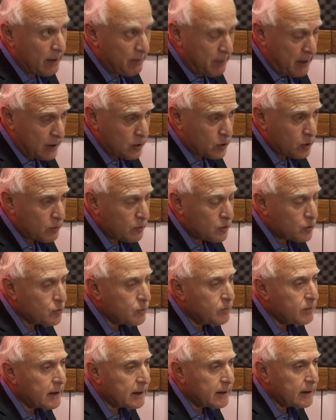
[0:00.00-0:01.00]
también somos
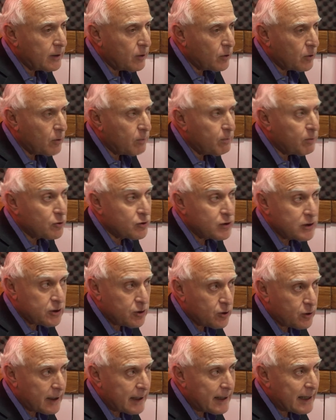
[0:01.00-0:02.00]
un partido con
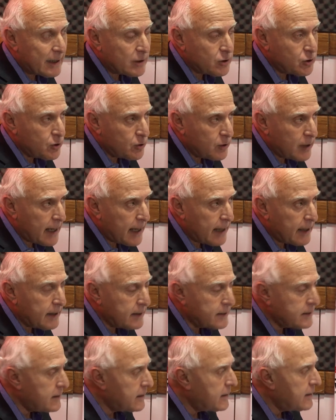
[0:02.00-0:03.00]
posiciones
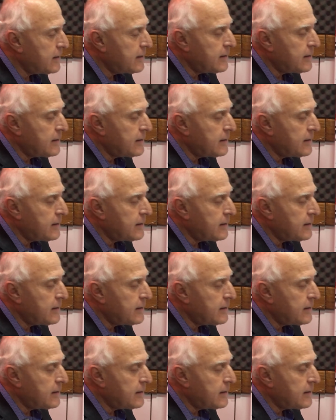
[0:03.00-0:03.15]
nacionales.